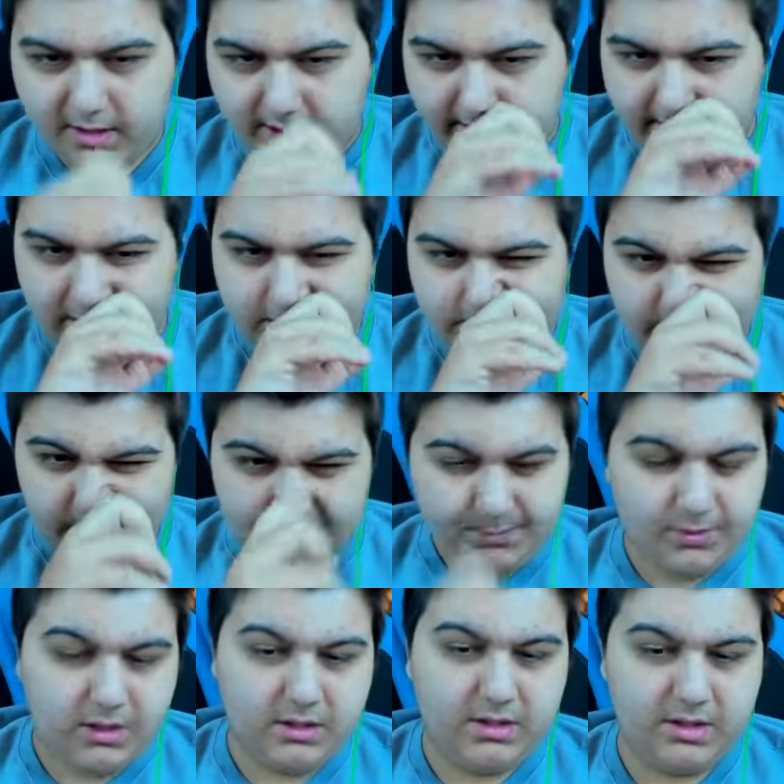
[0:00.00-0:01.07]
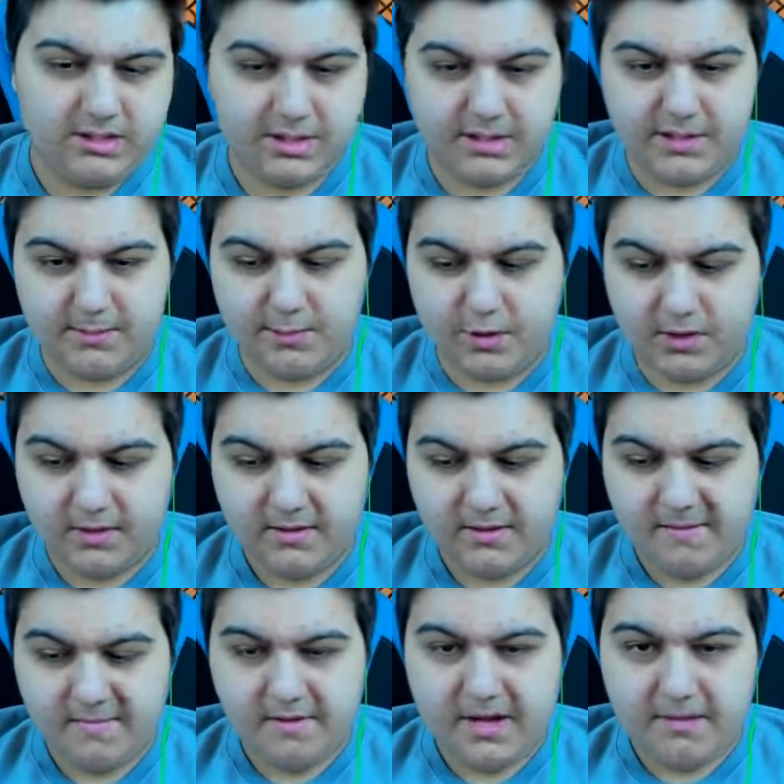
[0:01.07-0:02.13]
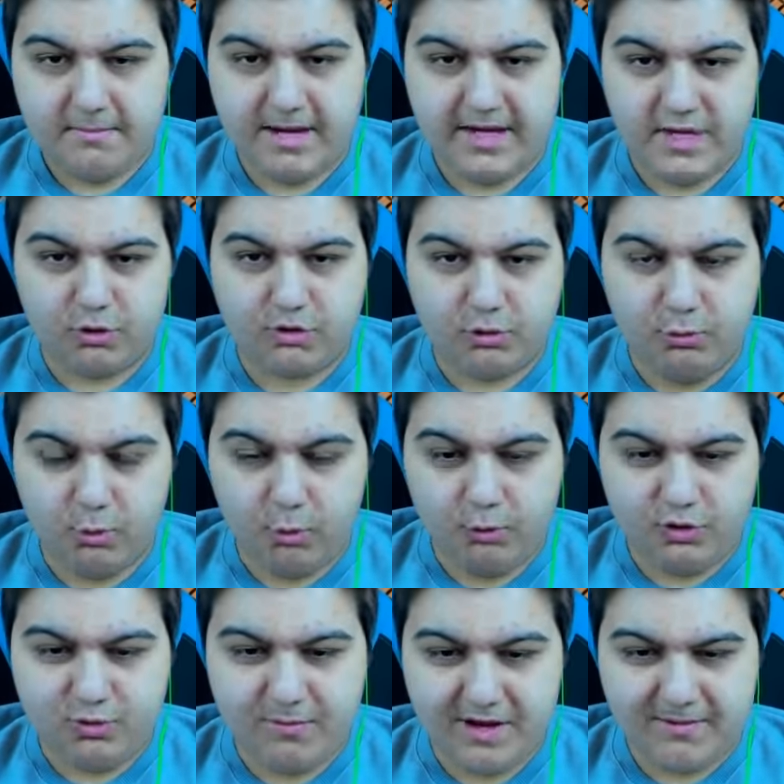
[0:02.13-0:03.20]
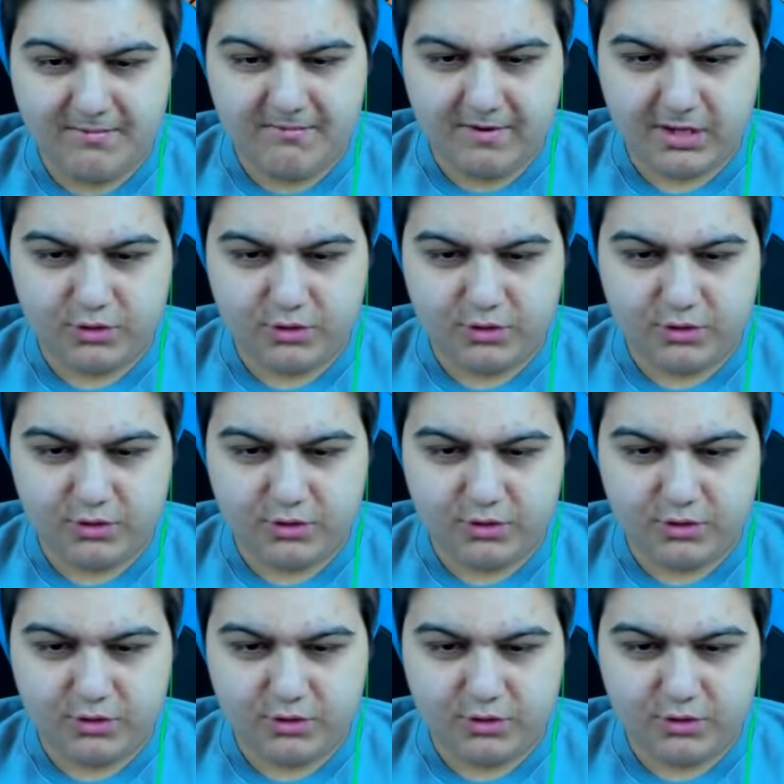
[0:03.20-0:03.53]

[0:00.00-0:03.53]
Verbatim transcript: Enes 5 puan. Hasan 2 puan. Beyler şu an 13 mermim var.